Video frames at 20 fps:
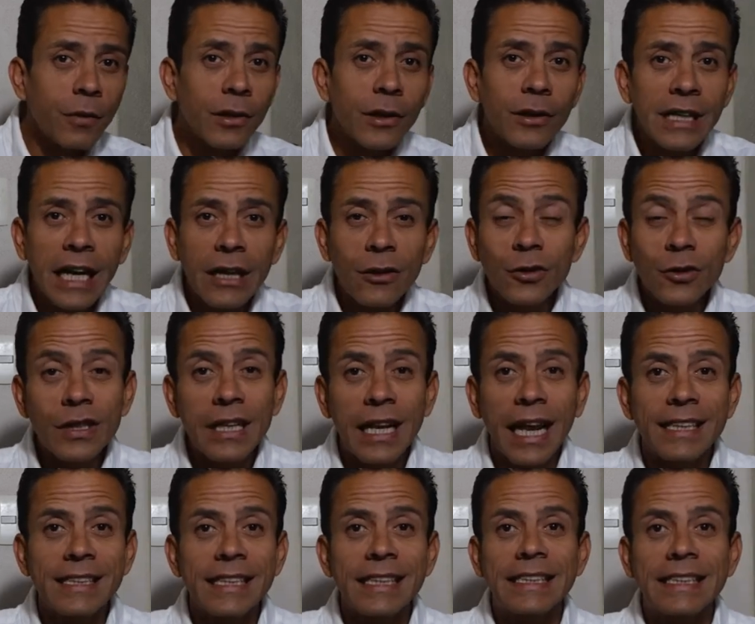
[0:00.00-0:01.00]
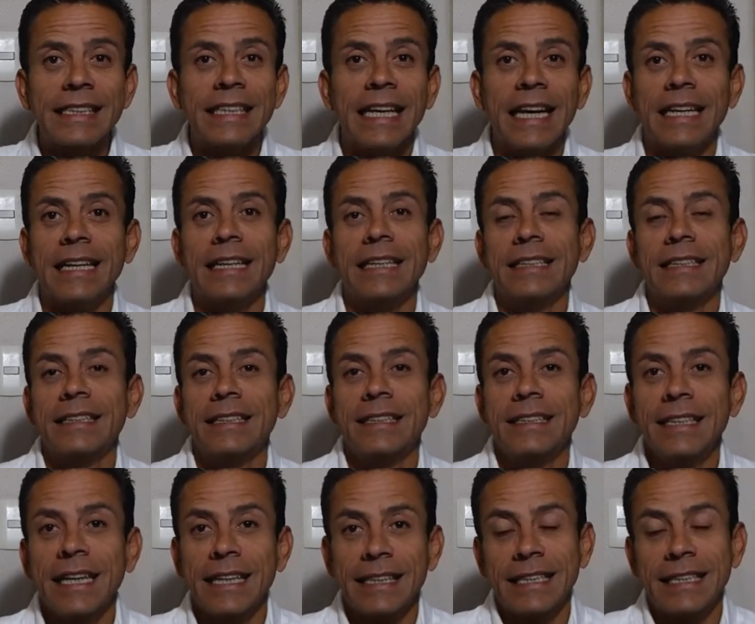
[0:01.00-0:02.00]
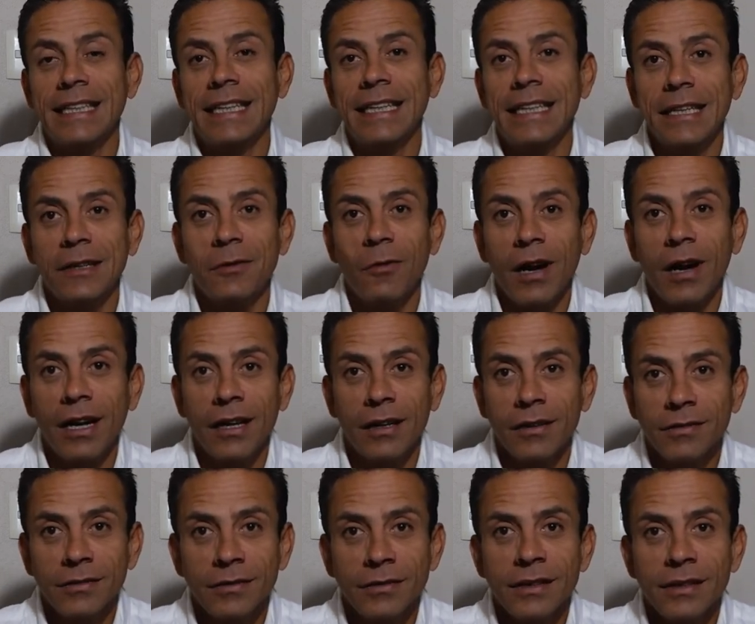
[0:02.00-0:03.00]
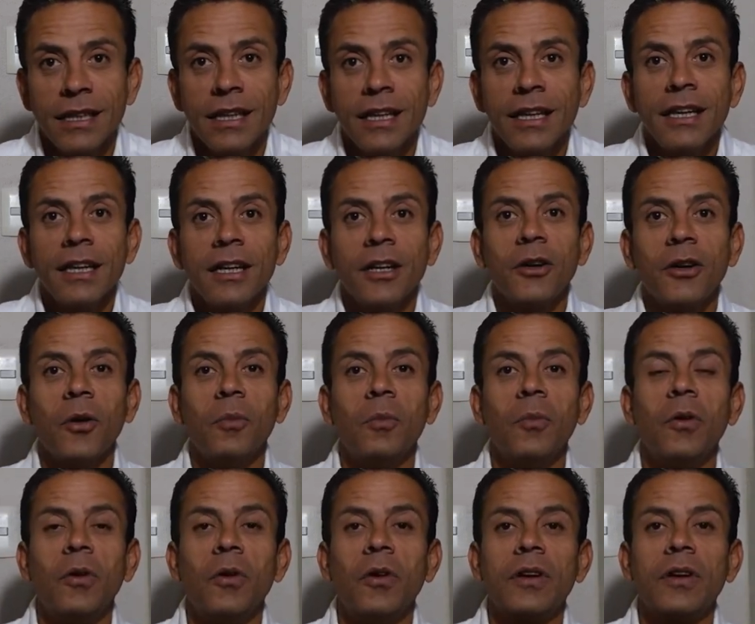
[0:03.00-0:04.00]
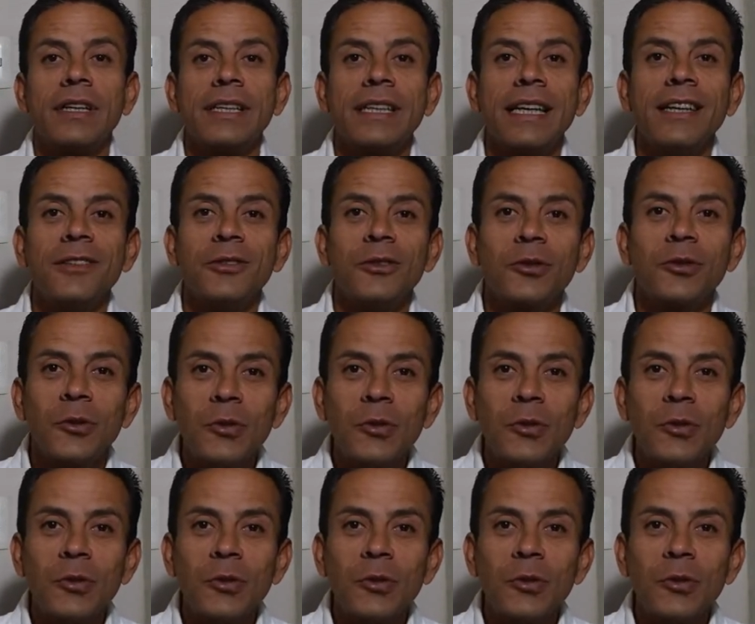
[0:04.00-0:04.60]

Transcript: fueron a dos clases y, y aquí igual, ¿no? como que